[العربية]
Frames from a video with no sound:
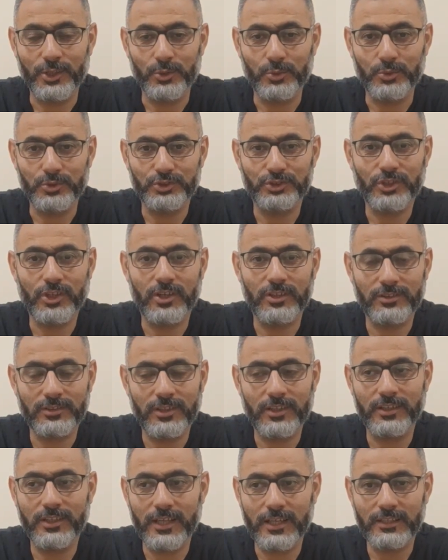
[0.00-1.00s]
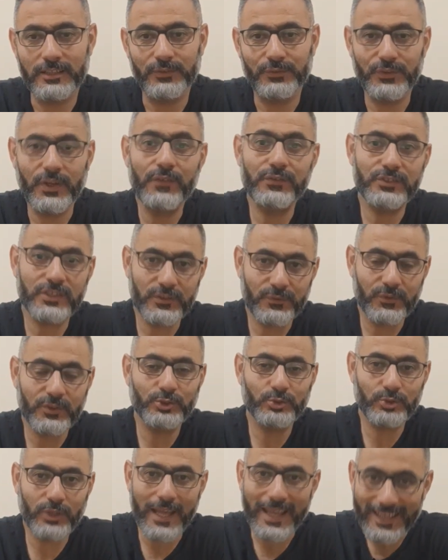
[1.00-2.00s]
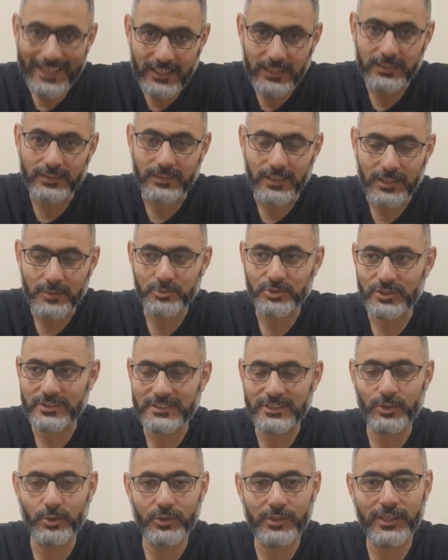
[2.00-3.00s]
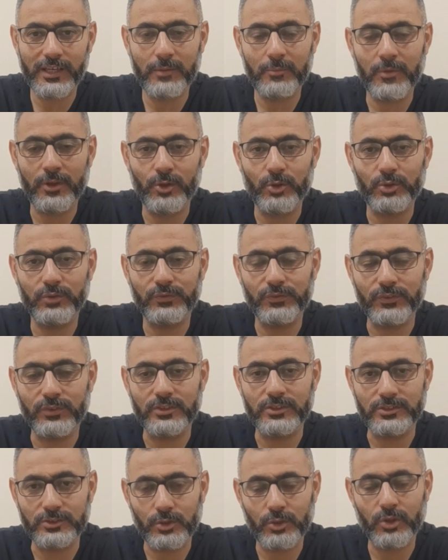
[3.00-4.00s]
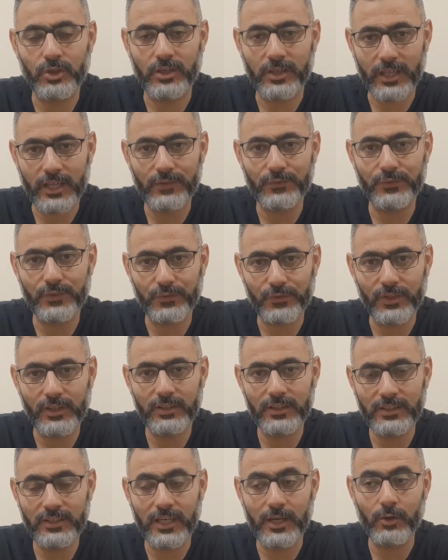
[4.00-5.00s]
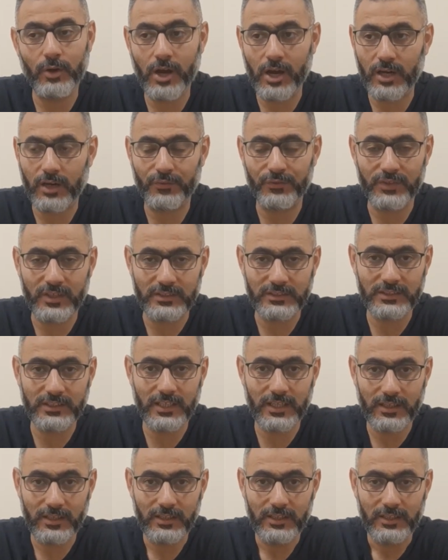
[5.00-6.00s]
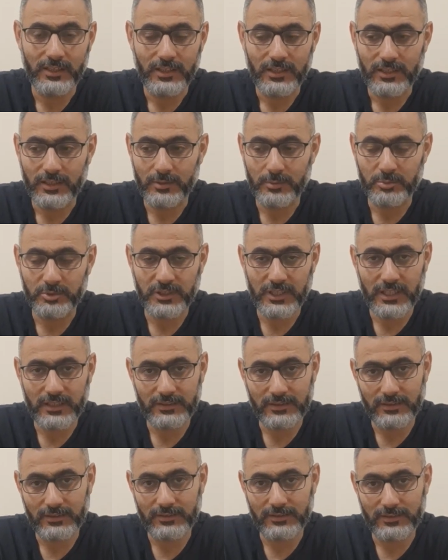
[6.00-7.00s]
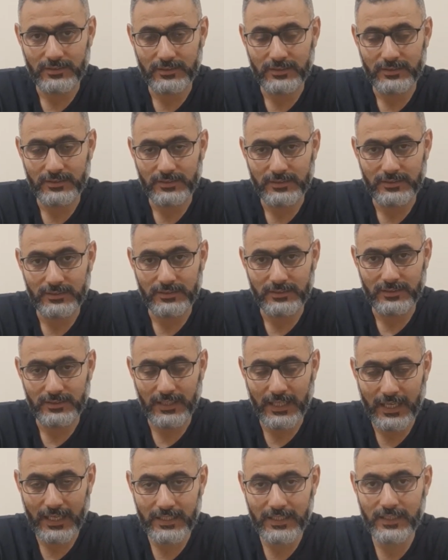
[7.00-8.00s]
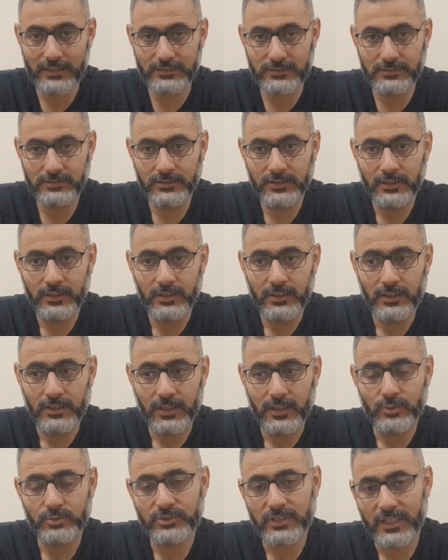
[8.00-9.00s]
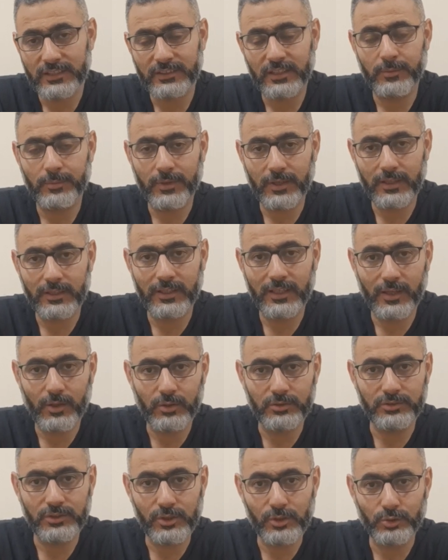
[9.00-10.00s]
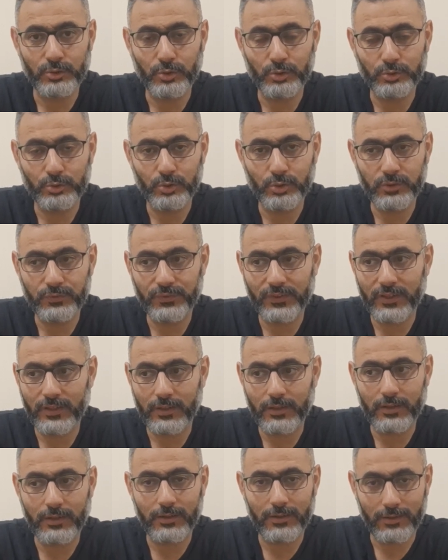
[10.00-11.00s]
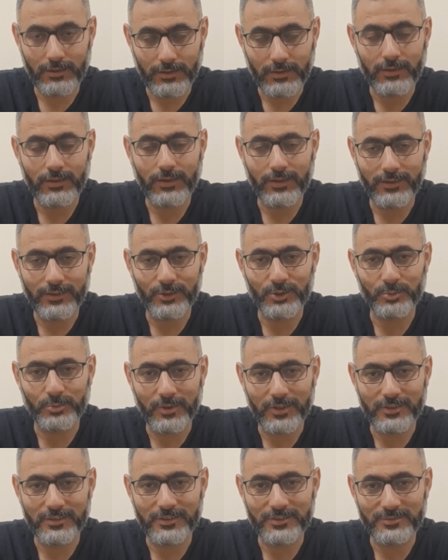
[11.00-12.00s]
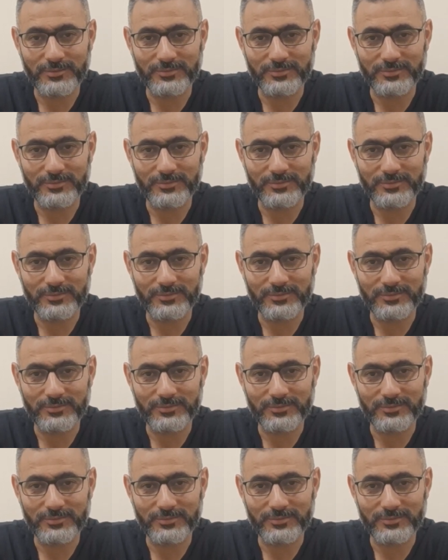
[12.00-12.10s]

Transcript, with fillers: وان شاء الله يعني في نفس الفيديو ده اكيد انا مش هنزله غير لما يكون سكر خف فعلا او اعرف النتيجه بتاعه الحاله دي او ساعتها بقى لنا انا اوديه للدكتور فخليكم معانا